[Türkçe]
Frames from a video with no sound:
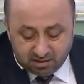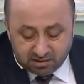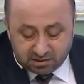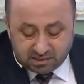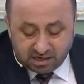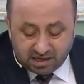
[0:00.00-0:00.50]

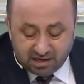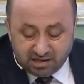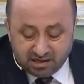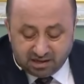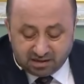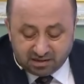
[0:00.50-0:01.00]
senin
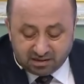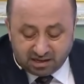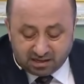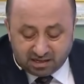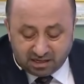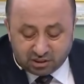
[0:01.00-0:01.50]

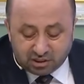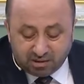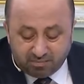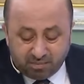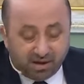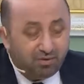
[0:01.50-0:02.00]
yerinde
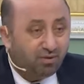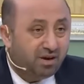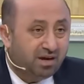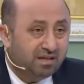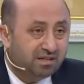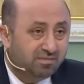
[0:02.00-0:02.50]
keşke ben
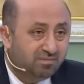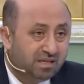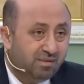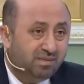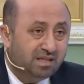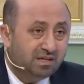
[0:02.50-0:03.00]
olaydım
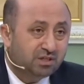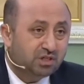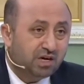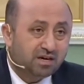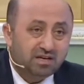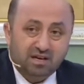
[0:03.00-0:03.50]

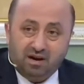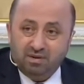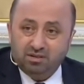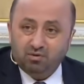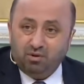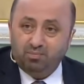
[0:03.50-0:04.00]
demedikçe
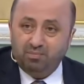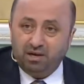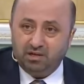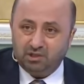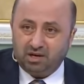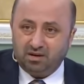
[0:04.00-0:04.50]
kıyamet
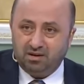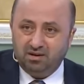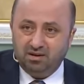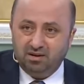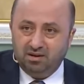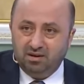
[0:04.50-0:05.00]
kopmayacak.
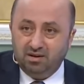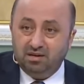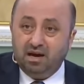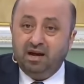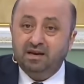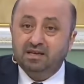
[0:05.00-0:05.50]

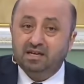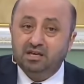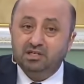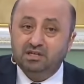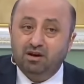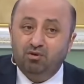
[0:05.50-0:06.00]
Yani
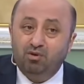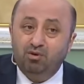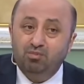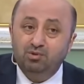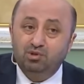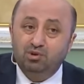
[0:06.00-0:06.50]
keşke
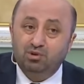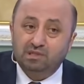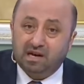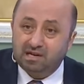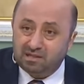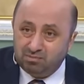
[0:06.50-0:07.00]
ölmüş
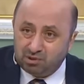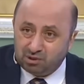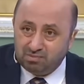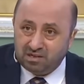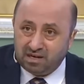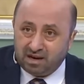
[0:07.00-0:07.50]
olsaydım
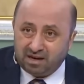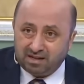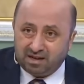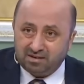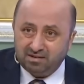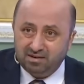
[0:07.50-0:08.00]
şimdiye
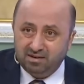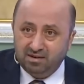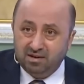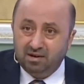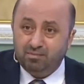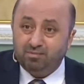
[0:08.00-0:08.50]
kadar.
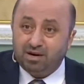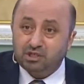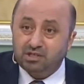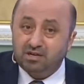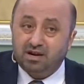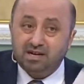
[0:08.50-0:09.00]

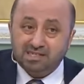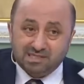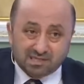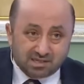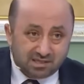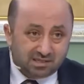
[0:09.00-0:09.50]
Başına ne
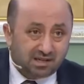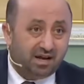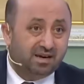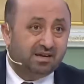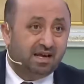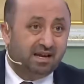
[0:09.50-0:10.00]

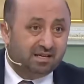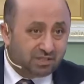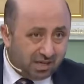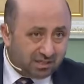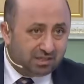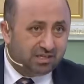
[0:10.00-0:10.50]
sıkıntılar
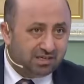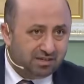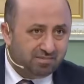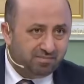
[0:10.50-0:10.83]
gelecek ki?